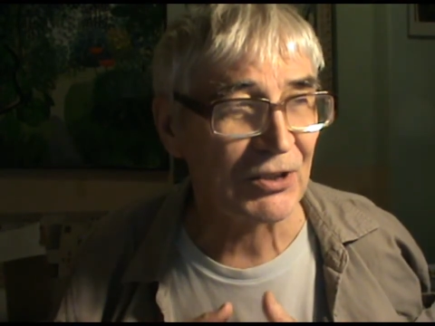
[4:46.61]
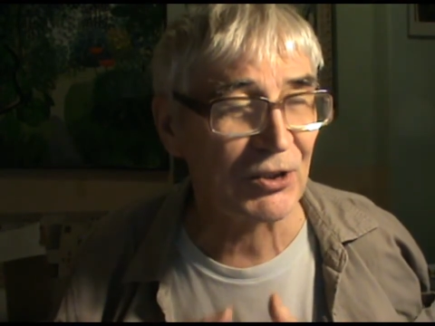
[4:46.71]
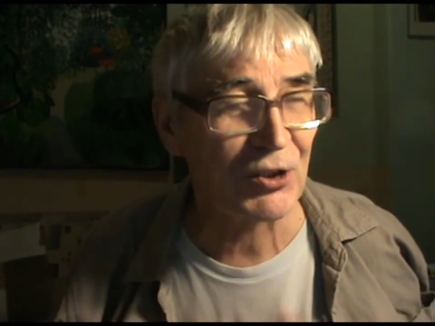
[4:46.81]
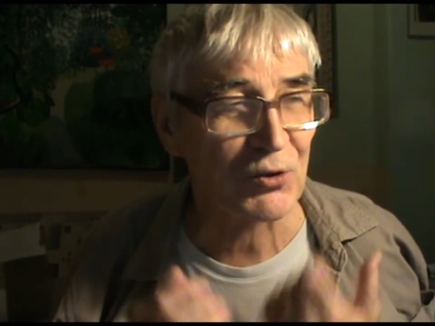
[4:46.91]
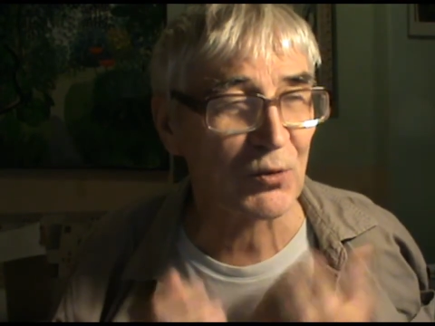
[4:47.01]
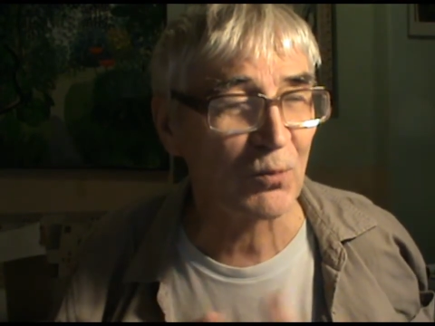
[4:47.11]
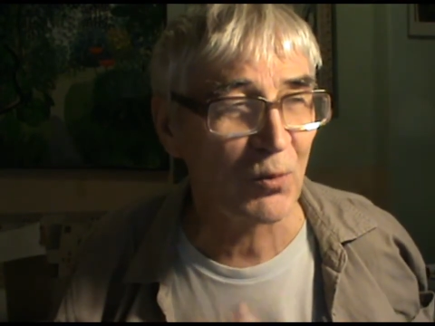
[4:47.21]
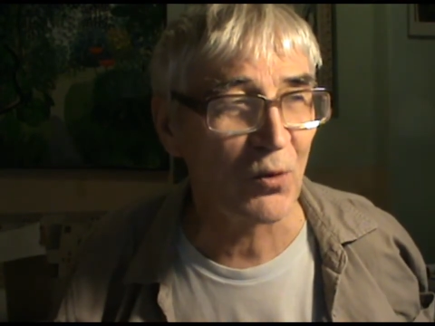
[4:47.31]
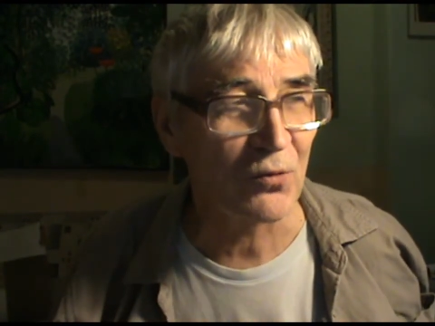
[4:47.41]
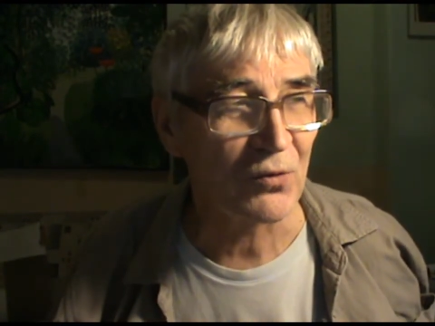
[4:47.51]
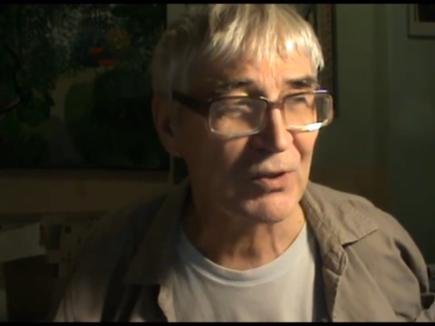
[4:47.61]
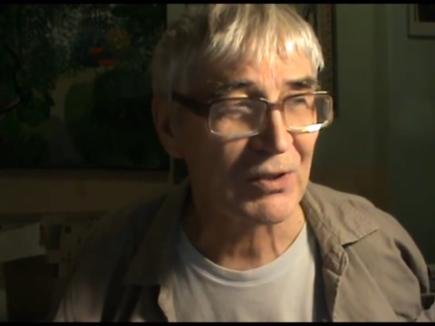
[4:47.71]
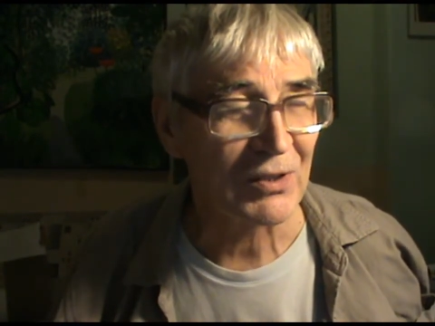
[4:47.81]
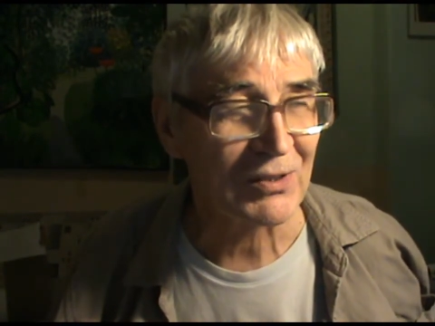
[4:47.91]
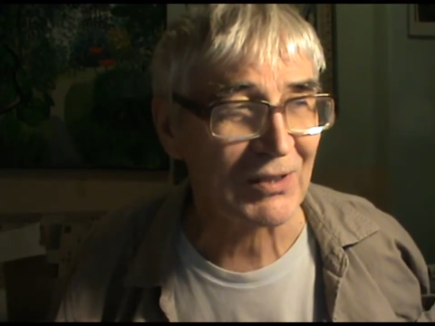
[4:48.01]
ни зубов
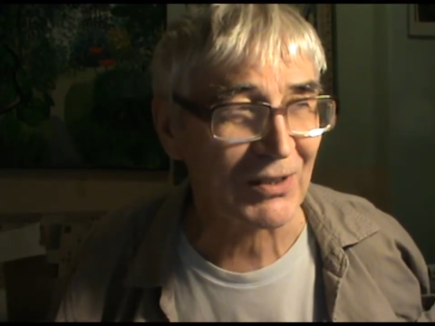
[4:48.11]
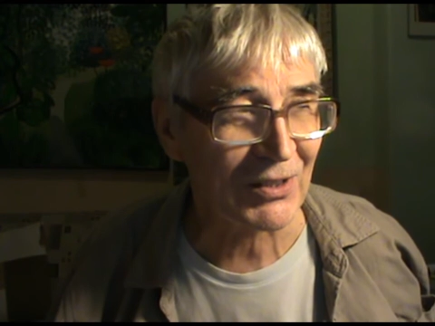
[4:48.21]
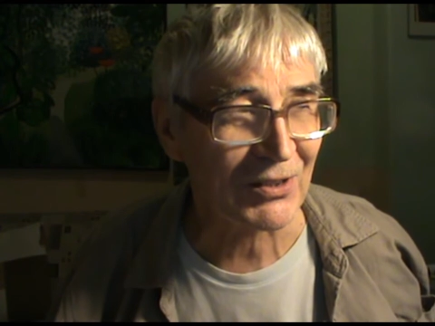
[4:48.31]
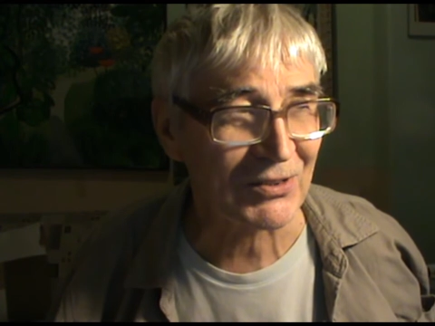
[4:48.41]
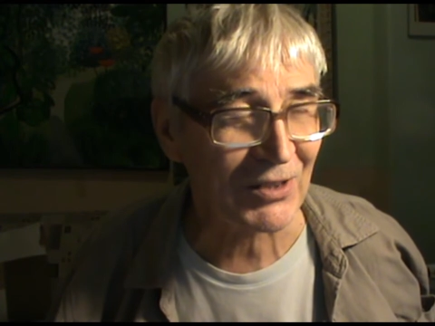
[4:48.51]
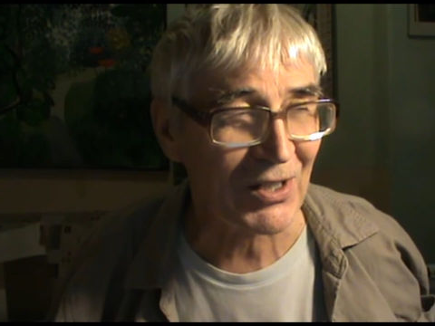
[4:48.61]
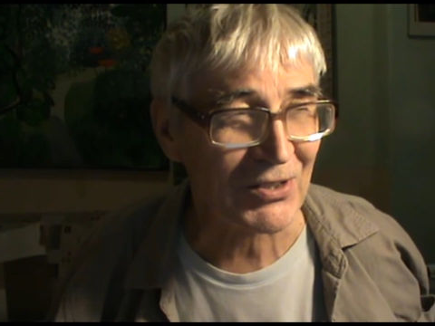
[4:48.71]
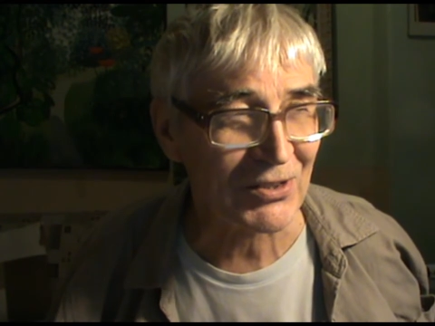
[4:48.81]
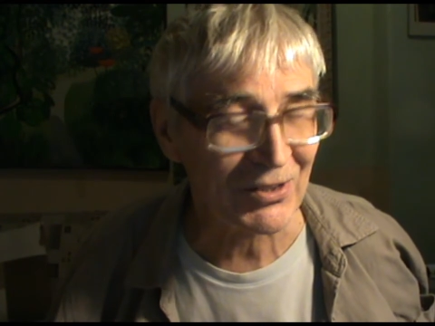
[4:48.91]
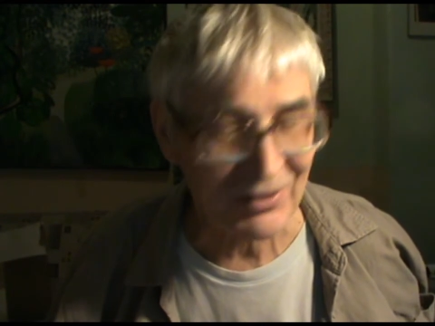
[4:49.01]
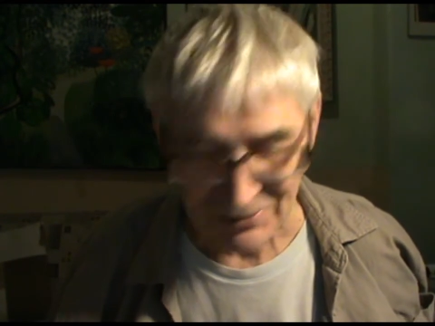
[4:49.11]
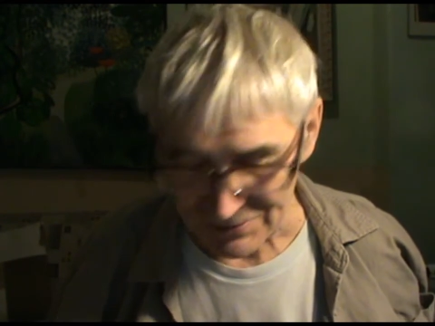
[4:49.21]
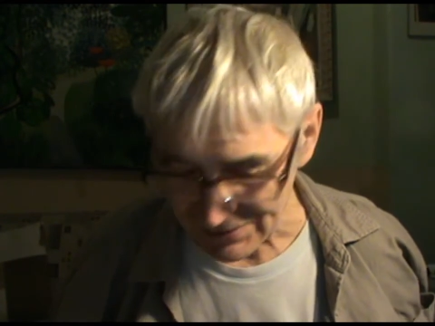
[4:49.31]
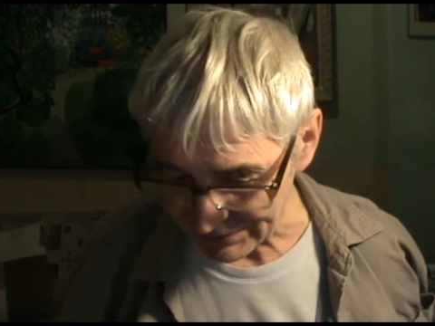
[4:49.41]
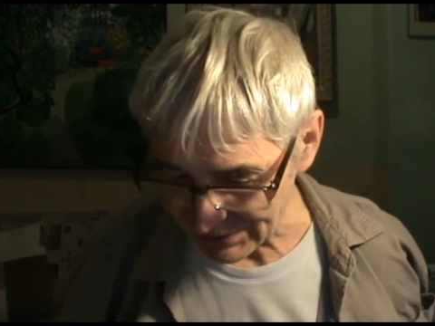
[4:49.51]
таких страшных,
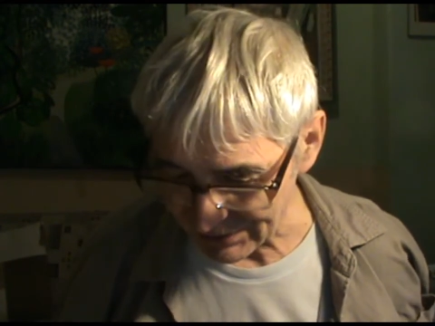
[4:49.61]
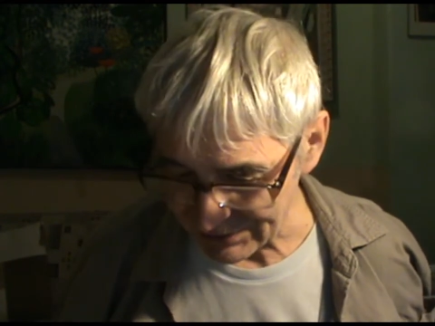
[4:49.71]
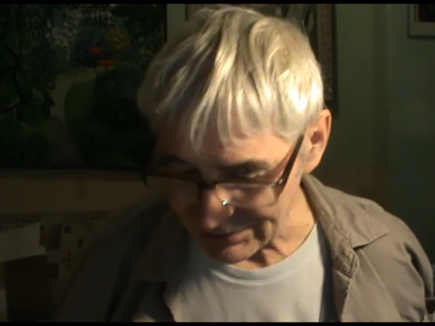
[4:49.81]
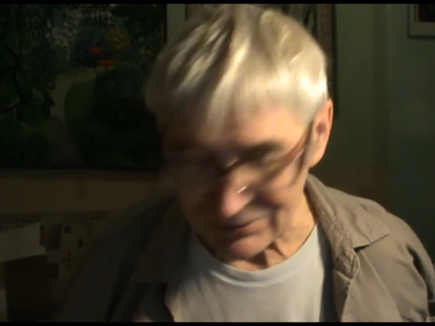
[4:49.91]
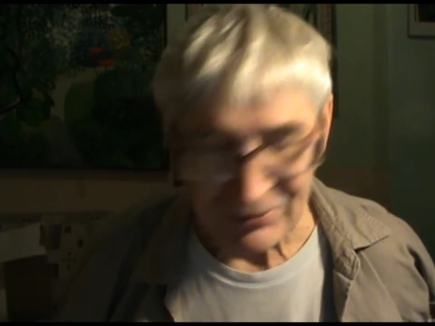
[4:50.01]
как